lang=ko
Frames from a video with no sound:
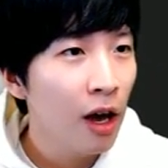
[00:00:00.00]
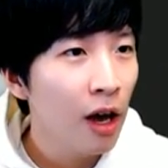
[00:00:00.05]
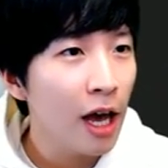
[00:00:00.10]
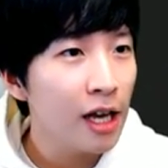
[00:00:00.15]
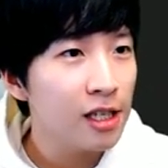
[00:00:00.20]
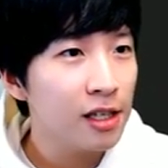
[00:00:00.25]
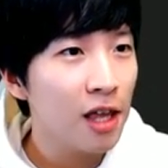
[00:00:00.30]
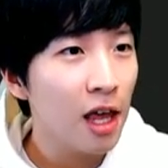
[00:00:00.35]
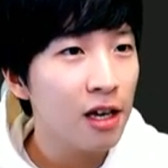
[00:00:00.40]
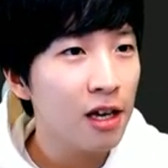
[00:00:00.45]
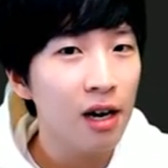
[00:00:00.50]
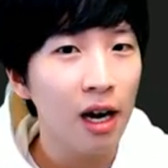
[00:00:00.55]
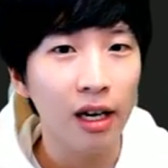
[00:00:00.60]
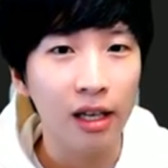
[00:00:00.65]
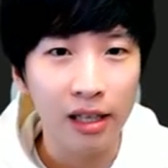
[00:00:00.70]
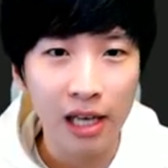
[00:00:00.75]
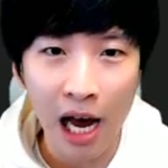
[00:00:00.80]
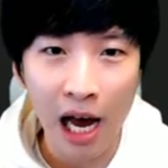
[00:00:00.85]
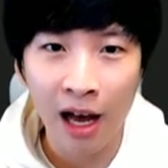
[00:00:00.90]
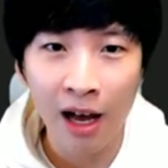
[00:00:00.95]
해시태그가
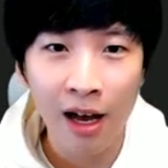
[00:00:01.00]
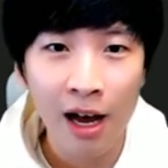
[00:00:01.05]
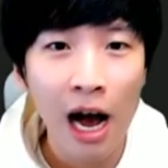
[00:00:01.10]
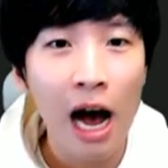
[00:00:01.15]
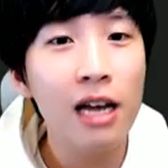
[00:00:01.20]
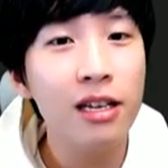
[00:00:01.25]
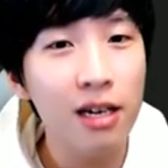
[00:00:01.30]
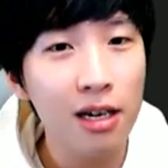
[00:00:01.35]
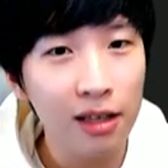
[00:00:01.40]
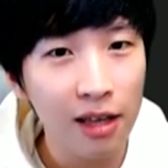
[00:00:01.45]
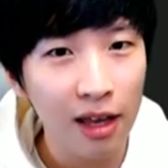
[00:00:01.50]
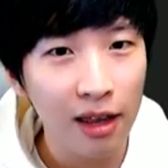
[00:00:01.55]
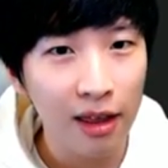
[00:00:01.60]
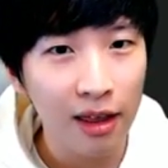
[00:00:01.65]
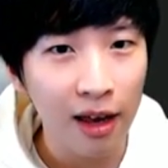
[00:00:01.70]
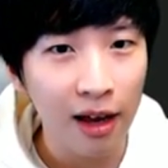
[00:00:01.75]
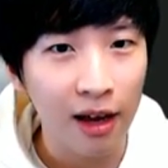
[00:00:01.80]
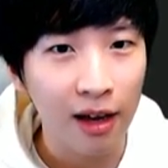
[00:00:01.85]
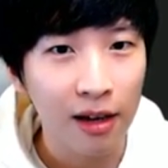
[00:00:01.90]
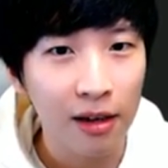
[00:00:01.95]
있냐 하실
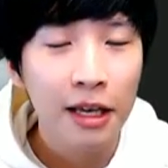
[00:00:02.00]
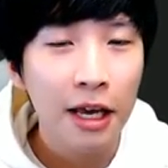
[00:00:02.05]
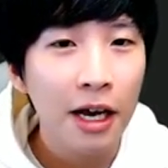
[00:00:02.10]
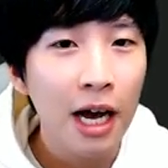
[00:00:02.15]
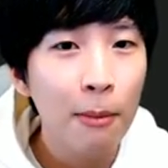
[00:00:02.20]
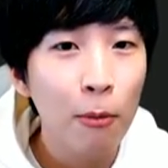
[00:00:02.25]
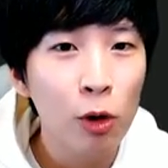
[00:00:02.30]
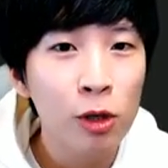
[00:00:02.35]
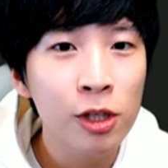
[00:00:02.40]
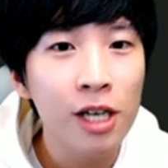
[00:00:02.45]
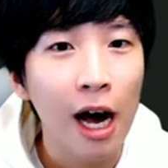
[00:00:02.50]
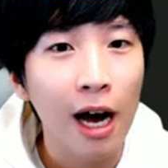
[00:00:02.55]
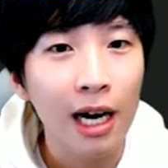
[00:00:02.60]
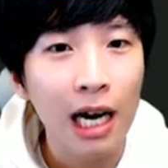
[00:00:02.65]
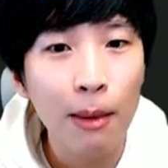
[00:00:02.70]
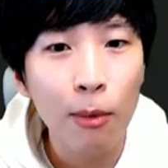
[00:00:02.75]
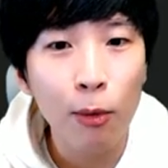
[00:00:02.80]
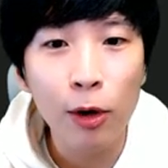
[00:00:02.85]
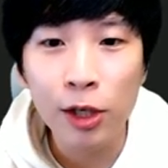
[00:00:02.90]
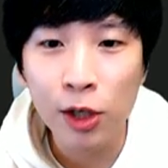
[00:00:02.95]
텐데 얘가 뭔지
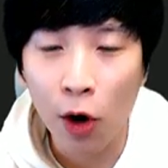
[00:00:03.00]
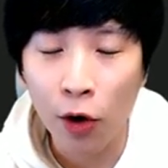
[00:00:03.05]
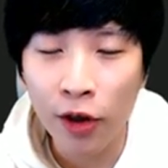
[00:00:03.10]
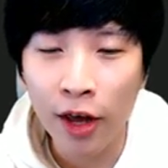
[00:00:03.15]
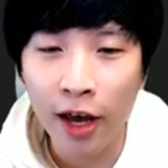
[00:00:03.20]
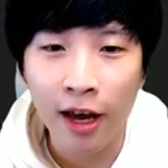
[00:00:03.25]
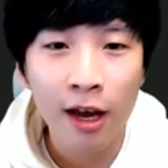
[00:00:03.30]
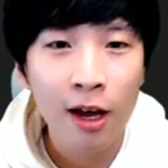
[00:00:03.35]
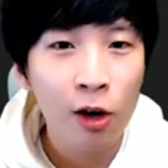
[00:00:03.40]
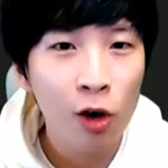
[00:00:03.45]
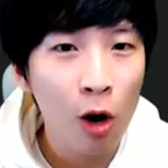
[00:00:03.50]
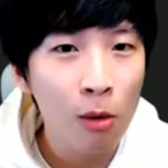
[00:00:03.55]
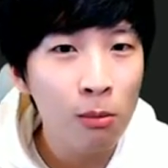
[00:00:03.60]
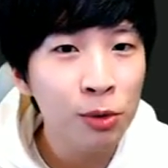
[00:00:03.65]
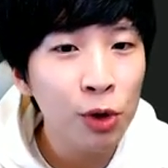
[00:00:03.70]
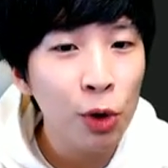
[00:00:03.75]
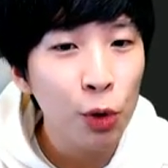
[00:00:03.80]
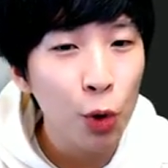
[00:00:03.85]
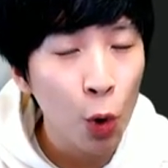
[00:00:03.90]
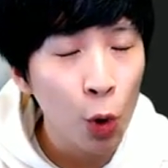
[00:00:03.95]
알아보기 전에
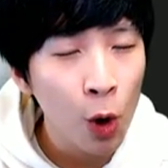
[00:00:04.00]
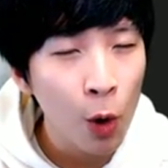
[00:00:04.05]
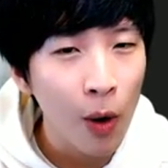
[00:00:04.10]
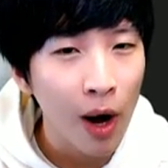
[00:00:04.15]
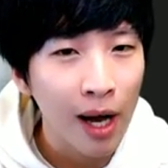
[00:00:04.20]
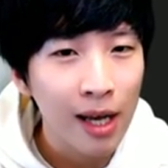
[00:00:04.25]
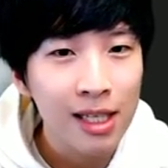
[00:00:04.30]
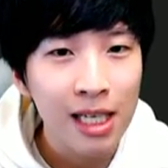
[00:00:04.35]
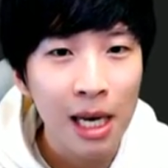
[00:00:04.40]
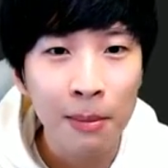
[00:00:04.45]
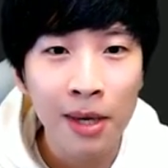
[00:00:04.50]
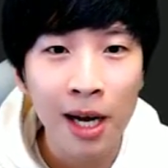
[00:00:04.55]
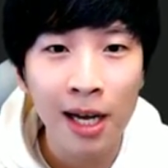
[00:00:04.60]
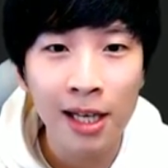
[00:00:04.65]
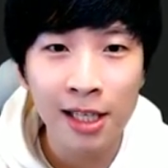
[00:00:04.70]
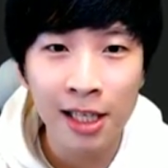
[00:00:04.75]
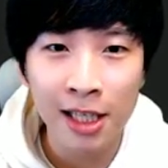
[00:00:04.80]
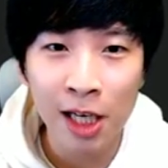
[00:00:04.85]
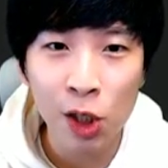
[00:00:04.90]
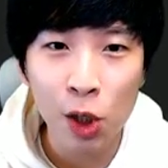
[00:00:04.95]
컴퓨터 용어와
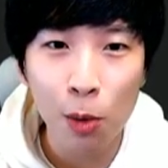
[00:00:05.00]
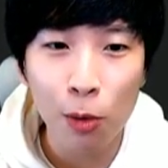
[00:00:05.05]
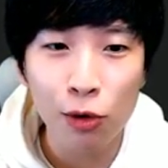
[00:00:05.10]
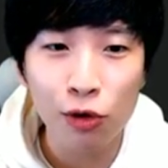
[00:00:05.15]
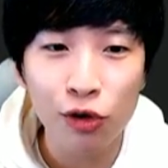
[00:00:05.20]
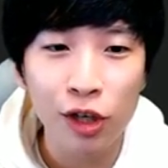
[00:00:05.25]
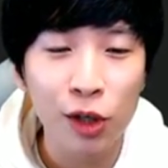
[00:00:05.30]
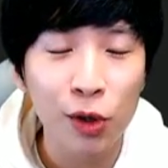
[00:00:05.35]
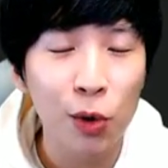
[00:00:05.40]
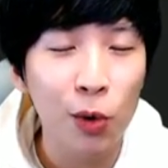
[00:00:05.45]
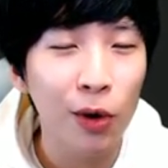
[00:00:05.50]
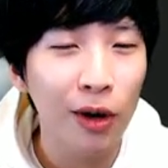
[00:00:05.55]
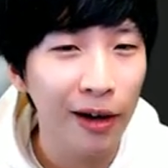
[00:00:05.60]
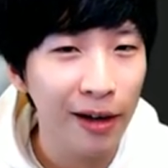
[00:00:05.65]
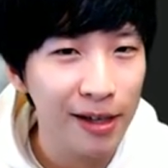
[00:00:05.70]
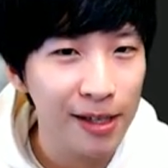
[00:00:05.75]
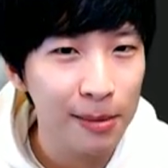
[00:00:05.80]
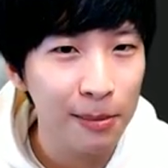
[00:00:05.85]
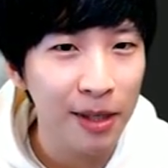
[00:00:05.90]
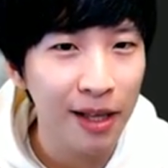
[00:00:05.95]
잠깐 친해져 볼 수 있도록
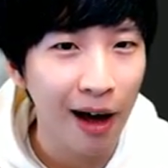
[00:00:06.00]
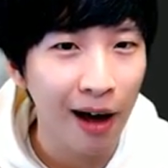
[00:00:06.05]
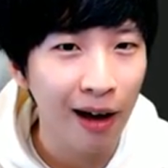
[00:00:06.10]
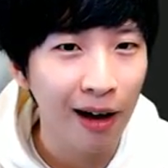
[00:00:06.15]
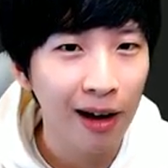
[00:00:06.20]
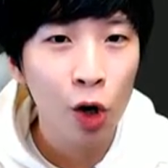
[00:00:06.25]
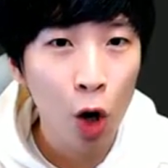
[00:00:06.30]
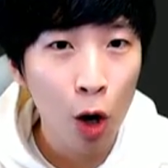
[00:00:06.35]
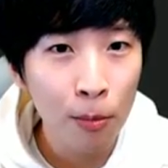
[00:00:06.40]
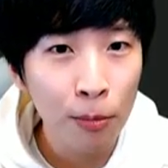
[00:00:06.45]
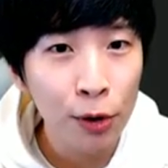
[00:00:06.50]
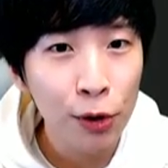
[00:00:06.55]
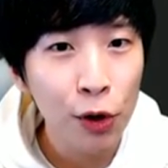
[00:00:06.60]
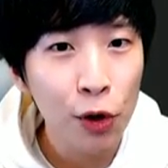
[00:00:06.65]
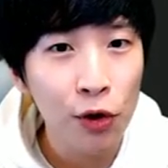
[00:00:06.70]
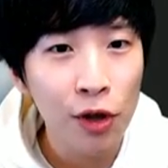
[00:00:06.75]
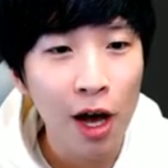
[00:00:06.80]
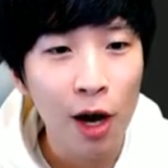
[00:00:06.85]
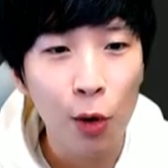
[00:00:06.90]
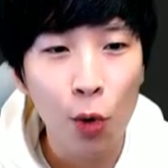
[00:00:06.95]
하겠습니다
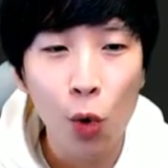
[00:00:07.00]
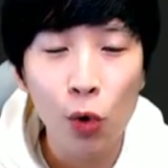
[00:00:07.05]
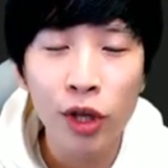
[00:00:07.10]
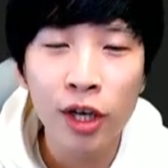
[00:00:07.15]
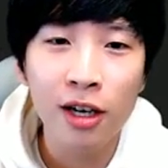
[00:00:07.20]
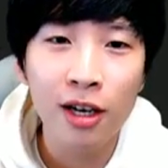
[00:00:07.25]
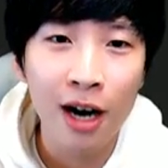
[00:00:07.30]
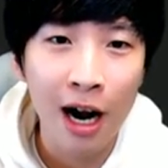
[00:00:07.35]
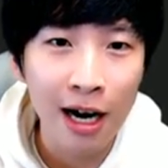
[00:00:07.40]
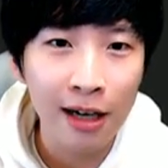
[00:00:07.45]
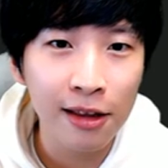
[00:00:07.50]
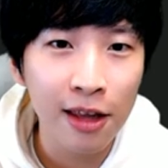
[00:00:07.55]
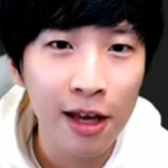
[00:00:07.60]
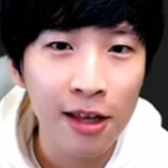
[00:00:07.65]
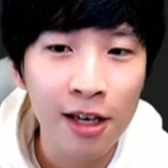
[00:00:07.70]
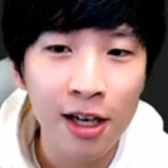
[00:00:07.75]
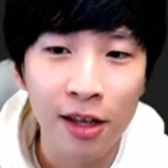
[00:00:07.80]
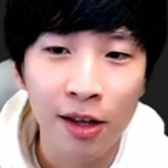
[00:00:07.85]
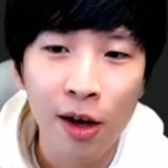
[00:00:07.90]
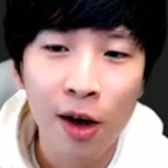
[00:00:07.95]
컴퓨터나 코딩을 할
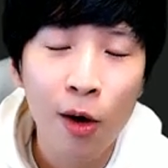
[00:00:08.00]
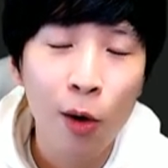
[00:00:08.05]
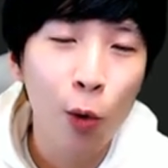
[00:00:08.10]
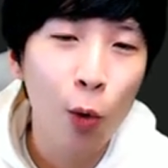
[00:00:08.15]
때는